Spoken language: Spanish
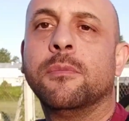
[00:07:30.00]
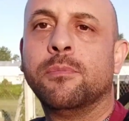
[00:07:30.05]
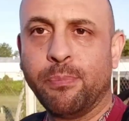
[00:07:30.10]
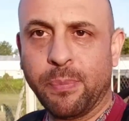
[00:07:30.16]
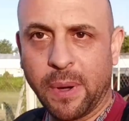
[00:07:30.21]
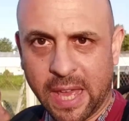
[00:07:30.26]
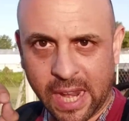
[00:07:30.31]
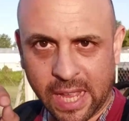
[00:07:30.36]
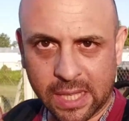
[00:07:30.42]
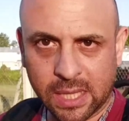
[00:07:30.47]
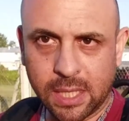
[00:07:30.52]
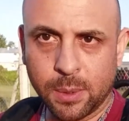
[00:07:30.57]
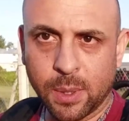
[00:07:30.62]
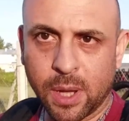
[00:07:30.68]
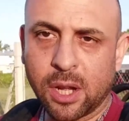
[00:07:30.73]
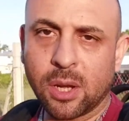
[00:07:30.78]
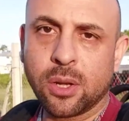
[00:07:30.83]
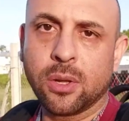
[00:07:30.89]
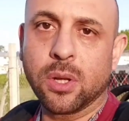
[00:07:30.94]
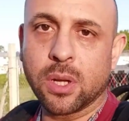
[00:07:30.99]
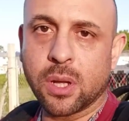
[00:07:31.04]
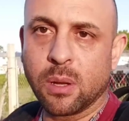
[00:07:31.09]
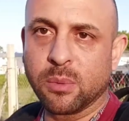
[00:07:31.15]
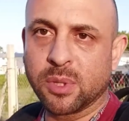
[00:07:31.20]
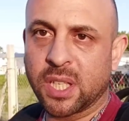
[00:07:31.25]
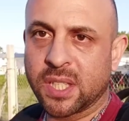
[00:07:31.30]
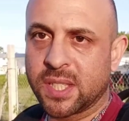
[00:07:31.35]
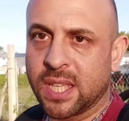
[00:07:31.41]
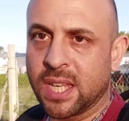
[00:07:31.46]
Para activarlo lo que
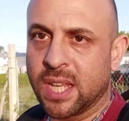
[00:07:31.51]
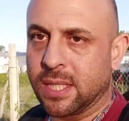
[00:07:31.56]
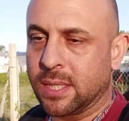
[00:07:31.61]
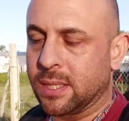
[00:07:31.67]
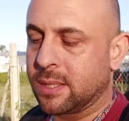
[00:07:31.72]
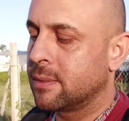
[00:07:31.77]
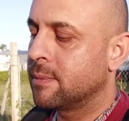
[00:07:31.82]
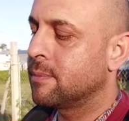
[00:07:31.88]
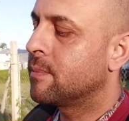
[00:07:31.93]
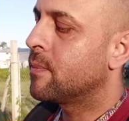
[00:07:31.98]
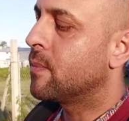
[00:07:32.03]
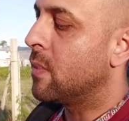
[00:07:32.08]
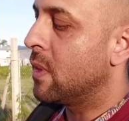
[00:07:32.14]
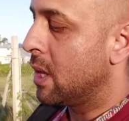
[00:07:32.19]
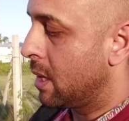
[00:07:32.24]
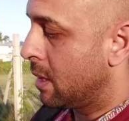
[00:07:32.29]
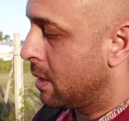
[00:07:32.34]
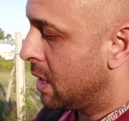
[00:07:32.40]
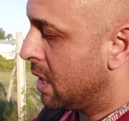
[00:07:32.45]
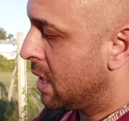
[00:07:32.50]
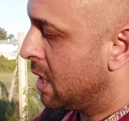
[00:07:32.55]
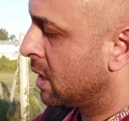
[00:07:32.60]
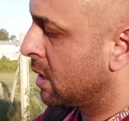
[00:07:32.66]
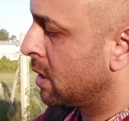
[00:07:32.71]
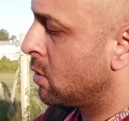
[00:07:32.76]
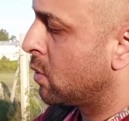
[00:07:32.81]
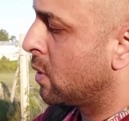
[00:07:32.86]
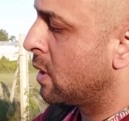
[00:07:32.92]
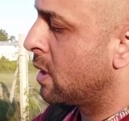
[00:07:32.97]
vamos a hacer es ir
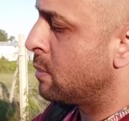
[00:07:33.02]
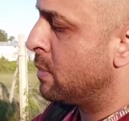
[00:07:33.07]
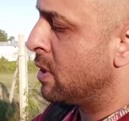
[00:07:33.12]
de nuevo al